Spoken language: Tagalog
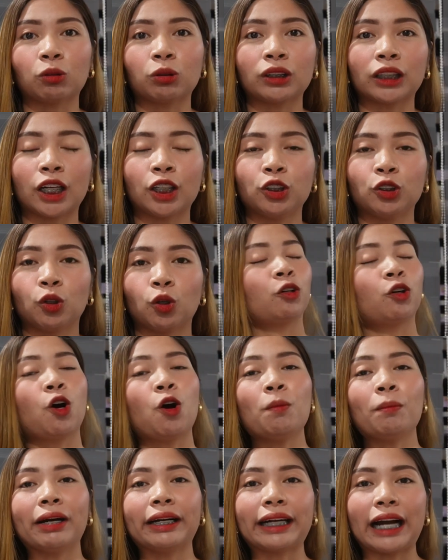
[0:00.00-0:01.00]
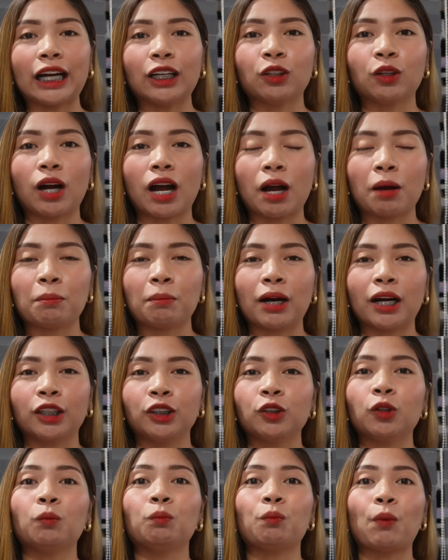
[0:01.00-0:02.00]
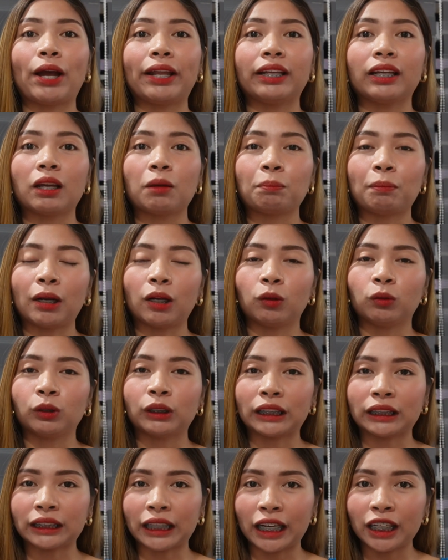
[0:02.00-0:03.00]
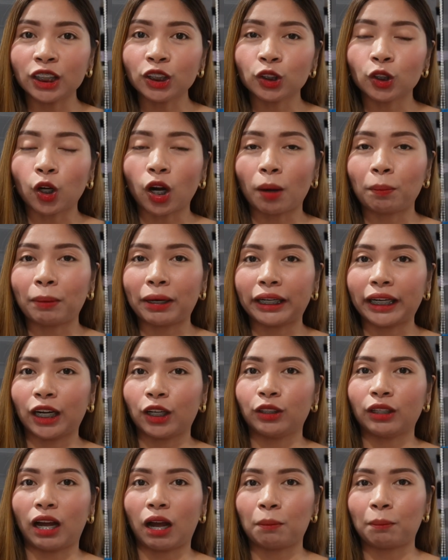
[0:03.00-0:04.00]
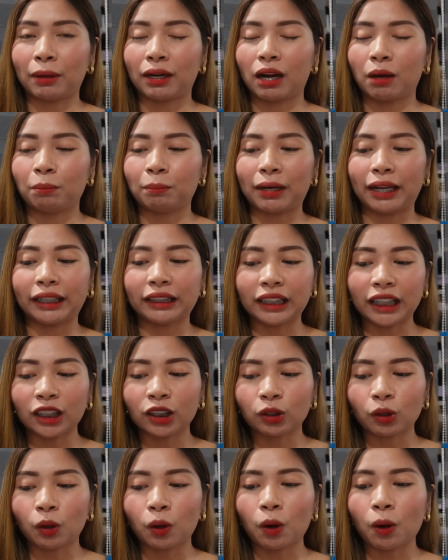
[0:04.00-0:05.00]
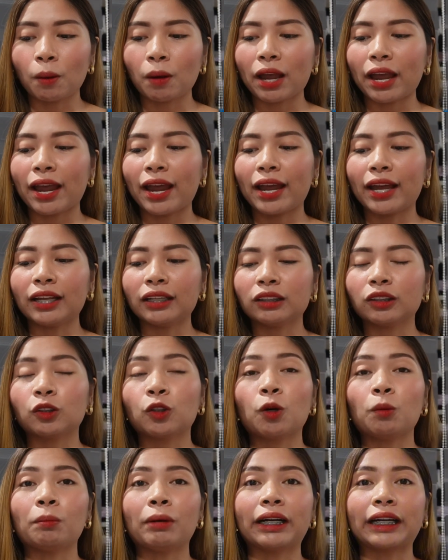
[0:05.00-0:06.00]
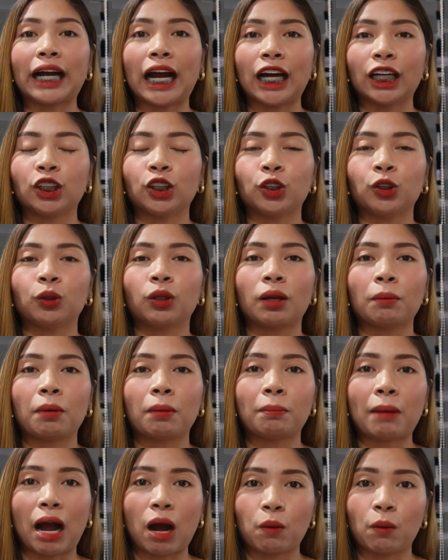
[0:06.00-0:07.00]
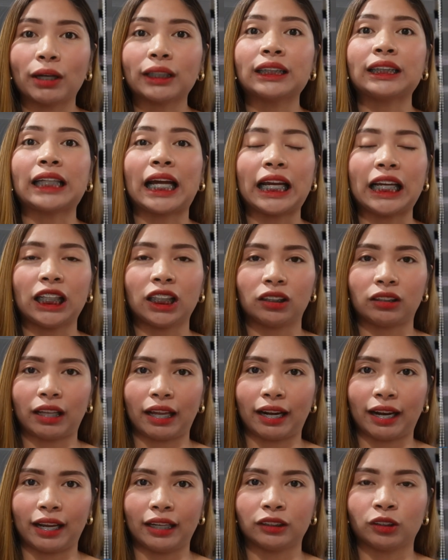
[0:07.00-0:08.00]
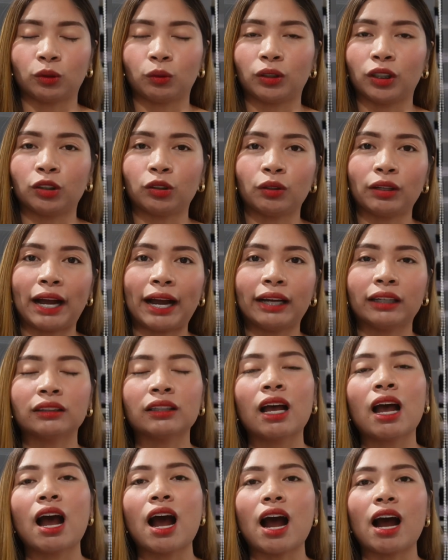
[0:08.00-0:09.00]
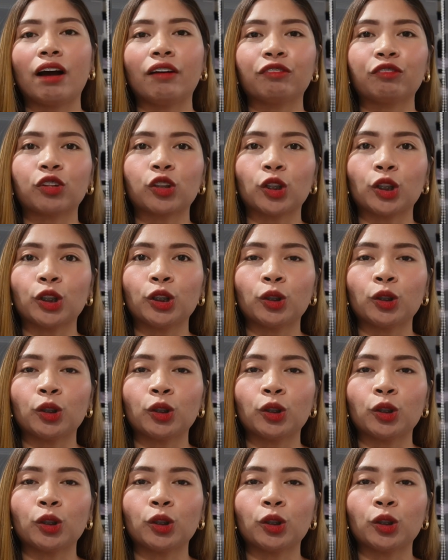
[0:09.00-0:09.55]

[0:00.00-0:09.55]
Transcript: ko sa inyo kung magkano nga ba yung pwedeng ipalaw niya sa inyo kapag kayo nakapag-apply dito and kung magkano yung ibabawas na interest. So, dito guys, after